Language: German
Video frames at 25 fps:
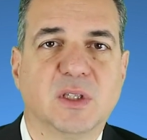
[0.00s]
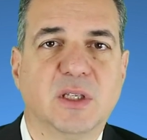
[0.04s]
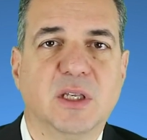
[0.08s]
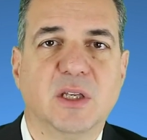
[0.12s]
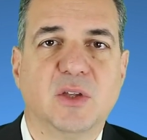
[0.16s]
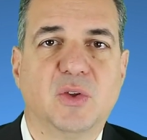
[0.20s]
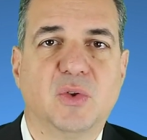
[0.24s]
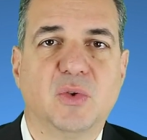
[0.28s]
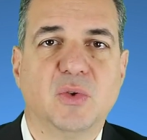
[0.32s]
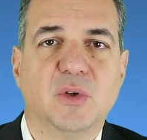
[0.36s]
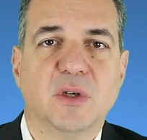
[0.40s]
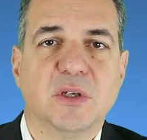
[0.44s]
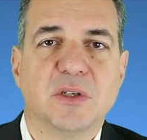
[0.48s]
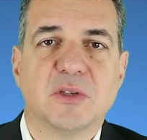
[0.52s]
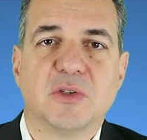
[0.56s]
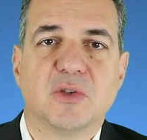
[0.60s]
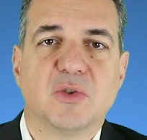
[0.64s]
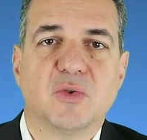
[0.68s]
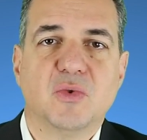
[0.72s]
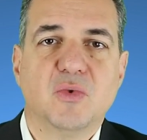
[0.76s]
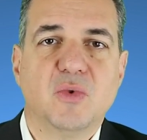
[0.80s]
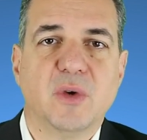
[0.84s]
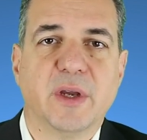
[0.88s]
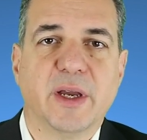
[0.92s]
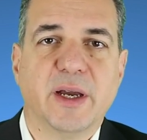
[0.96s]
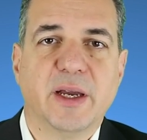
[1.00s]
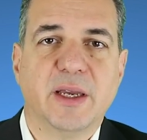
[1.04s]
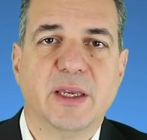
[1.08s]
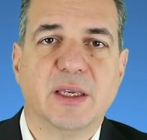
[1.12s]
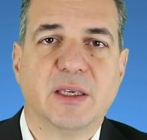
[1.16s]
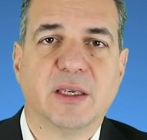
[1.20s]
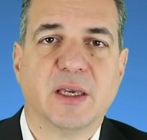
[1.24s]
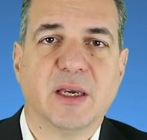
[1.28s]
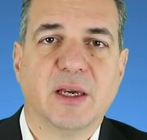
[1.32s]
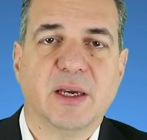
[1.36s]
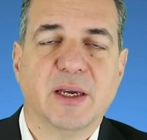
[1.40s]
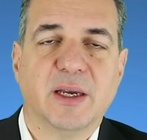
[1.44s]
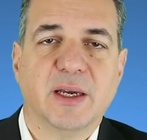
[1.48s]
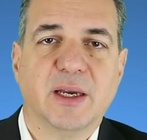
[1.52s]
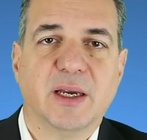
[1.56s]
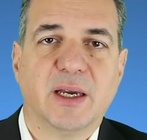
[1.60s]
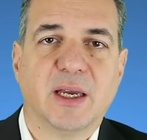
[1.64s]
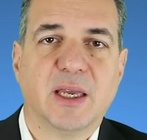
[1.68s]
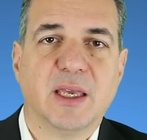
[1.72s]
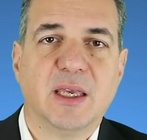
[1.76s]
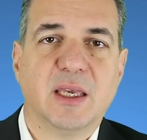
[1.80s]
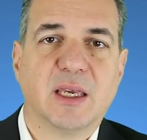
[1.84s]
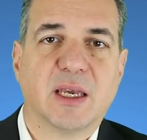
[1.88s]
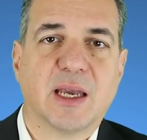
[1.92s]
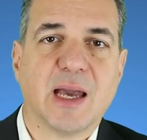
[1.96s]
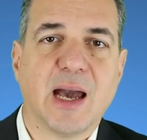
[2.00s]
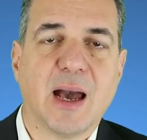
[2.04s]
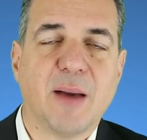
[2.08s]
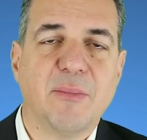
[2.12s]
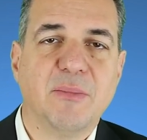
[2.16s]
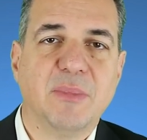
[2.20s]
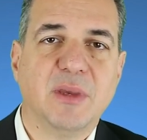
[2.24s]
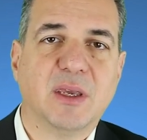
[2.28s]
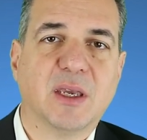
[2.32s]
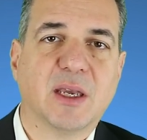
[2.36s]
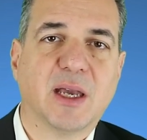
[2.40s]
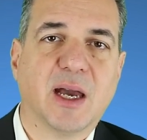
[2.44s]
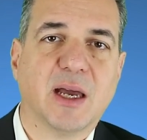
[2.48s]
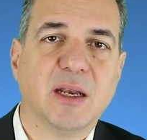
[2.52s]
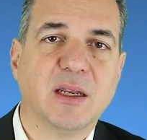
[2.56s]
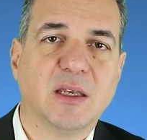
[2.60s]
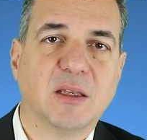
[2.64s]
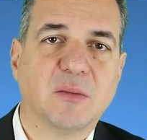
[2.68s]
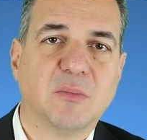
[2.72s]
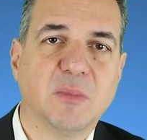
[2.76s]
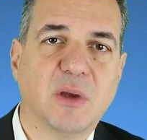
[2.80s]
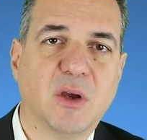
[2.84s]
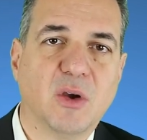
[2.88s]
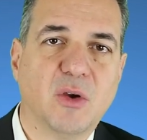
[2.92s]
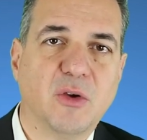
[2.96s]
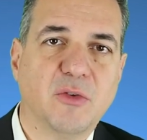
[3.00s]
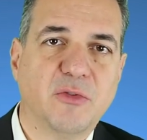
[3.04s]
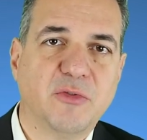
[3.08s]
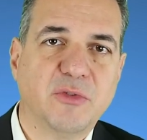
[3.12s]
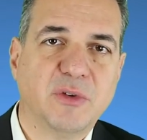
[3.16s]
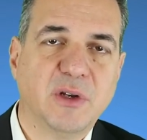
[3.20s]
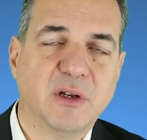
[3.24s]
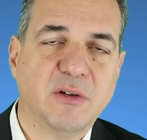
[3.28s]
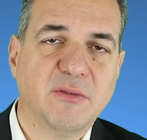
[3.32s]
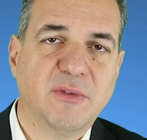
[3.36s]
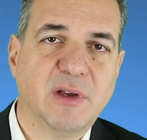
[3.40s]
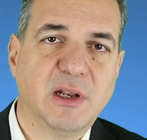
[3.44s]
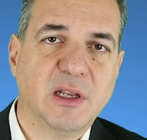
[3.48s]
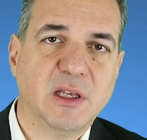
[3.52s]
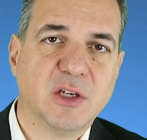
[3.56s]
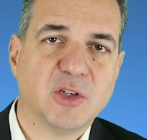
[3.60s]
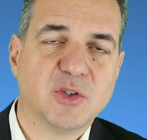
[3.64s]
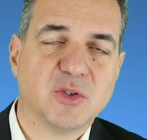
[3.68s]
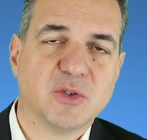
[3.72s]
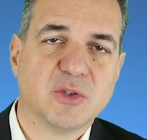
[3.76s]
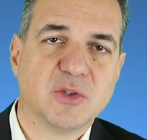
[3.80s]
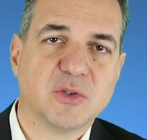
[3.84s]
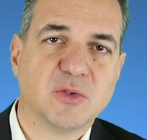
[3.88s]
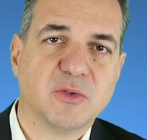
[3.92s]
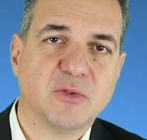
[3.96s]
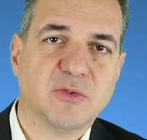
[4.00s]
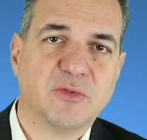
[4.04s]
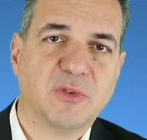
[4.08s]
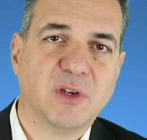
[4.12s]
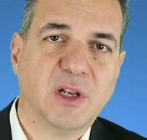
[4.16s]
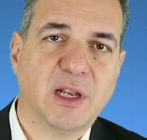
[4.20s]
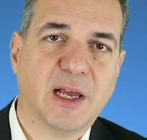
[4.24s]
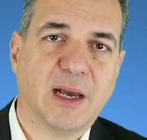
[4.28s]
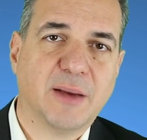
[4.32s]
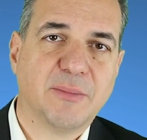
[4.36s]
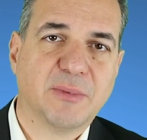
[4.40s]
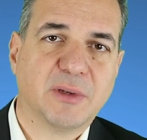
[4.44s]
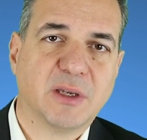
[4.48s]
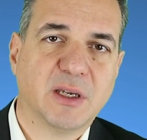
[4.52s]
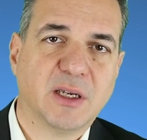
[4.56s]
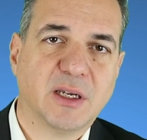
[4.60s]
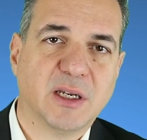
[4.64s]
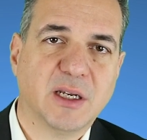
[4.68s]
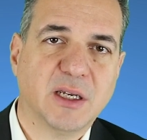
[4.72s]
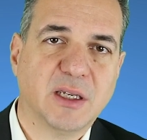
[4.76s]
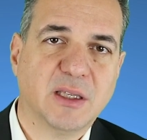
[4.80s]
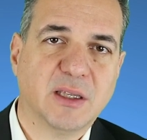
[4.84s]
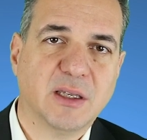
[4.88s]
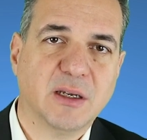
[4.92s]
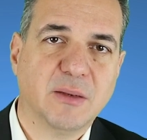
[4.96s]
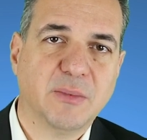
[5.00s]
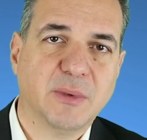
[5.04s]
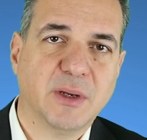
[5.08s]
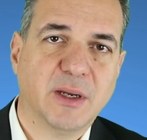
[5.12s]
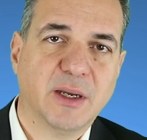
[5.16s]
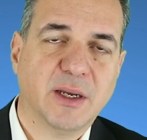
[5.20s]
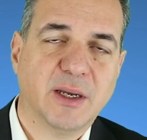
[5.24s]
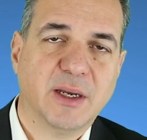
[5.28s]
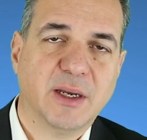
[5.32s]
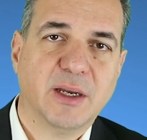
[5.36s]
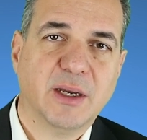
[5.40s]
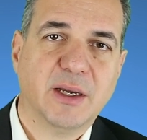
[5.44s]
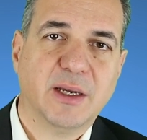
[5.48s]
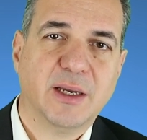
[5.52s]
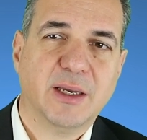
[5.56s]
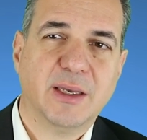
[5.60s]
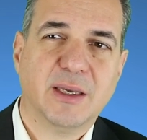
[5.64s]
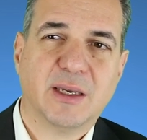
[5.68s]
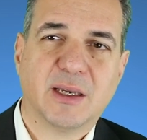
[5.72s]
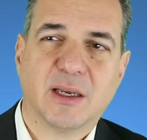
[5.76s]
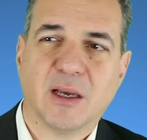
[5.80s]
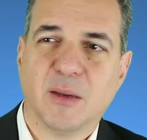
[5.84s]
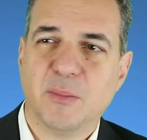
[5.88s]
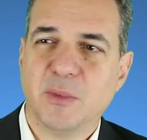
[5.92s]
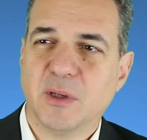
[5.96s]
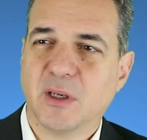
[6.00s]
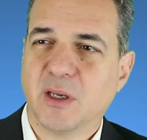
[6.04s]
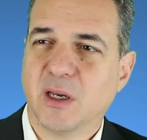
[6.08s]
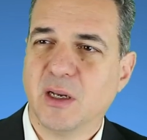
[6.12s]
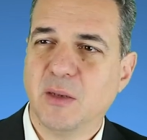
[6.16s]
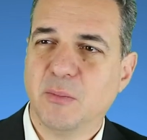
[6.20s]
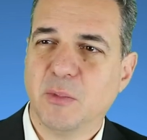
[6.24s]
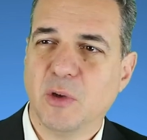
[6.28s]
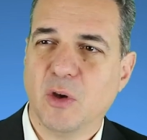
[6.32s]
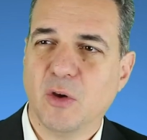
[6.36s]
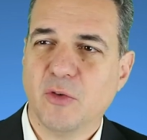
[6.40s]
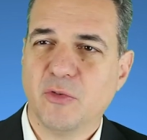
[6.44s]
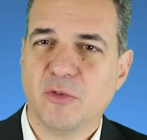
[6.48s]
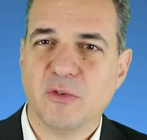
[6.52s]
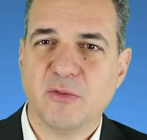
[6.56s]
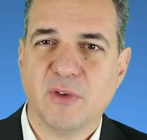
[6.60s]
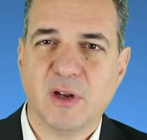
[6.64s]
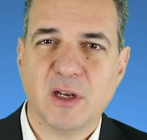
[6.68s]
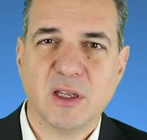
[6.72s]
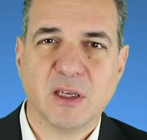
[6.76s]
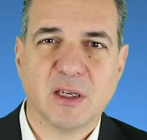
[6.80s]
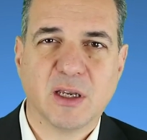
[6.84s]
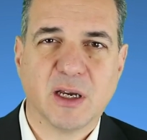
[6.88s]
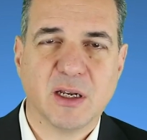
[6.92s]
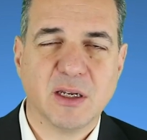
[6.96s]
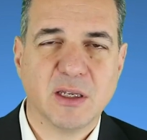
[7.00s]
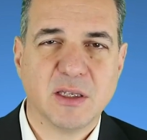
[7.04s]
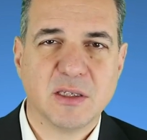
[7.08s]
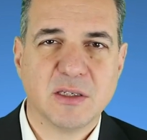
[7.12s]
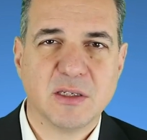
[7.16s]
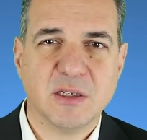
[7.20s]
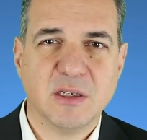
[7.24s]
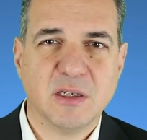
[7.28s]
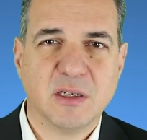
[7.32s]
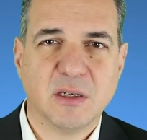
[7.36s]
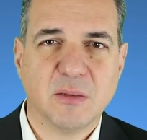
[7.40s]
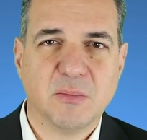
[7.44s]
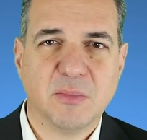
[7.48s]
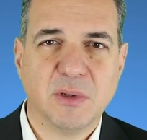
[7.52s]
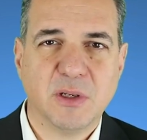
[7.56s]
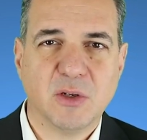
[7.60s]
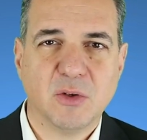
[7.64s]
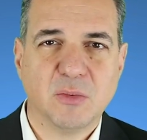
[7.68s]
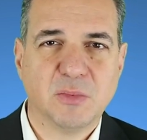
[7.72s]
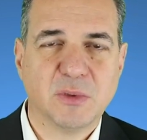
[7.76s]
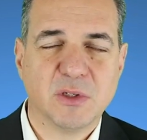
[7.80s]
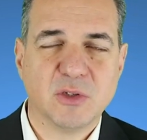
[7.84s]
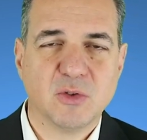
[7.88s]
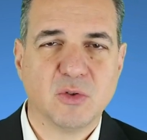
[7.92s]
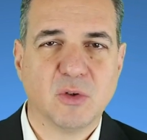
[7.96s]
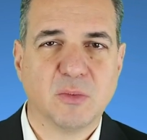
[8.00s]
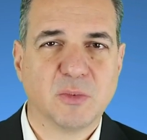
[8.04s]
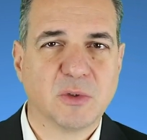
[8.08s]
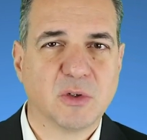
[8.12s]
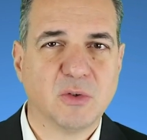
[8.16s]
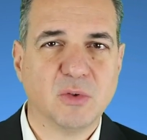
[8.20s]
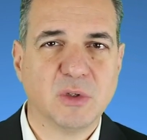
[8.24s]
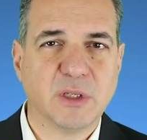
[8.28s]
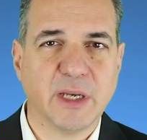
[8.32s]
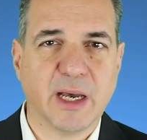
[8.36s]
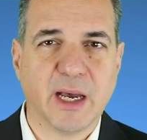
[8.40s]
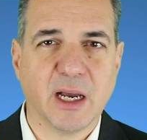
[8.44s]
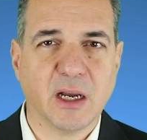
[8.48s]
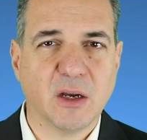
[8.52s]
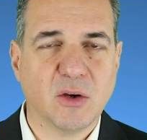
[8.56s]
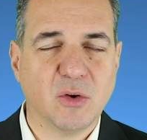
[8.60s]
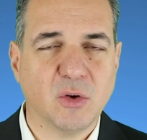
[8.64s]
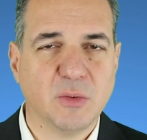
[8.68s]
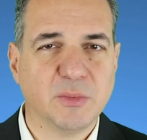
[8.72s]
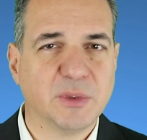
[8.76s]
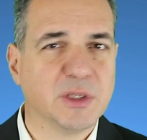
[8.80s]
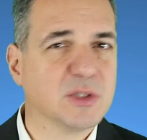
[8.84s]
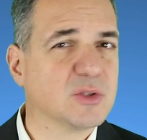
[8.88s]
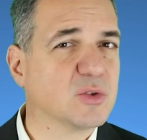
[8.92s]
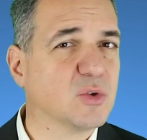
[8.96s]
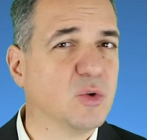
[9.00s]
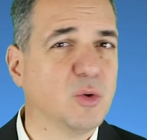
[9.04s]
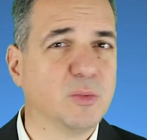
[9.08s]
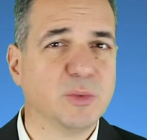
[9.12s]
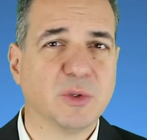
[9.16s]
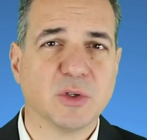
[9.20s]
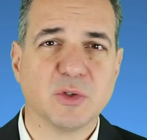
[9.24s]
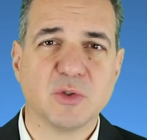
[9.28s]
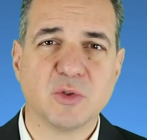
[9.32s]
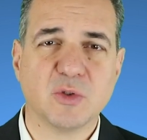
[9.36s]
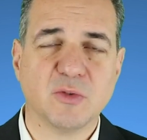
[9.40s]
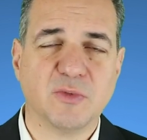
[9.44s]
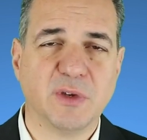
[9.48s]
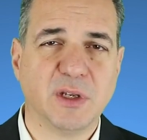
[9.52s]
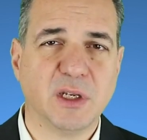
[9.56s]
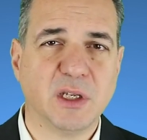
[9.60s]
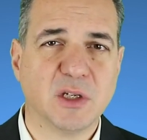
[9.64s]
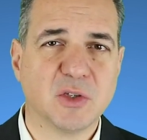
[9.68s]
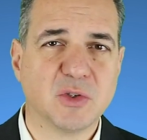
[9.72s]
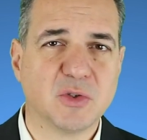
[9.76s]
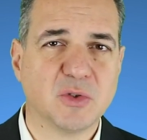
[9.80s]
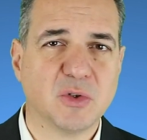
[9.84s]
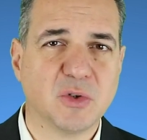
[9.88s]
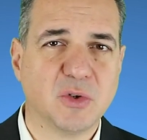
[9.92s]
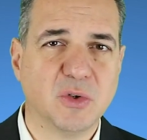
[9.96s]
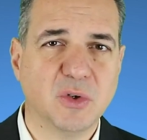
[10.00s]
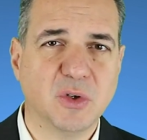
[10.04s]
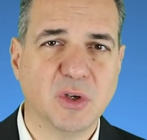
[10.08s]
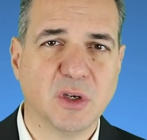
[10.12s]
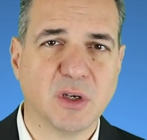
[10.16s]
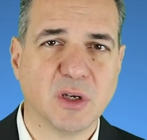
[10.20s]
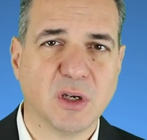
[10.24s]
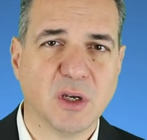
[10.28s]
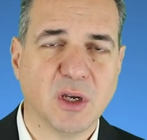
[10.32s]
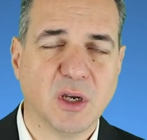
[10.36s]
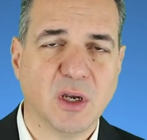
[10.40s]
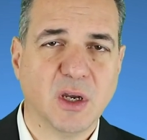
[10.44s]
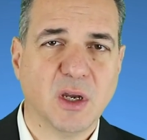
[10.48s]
die Tür ist zu, ja, ich, ich kann mich gar nicht mehr öffnen, weil ich schon so viel abgekriegt habe. Ich kann mich gar nicht mehr öffnen, weil ich gar nicht sicher bin, ob das überhaupt gut ankommt. Es kommt auch zu wenig zurück.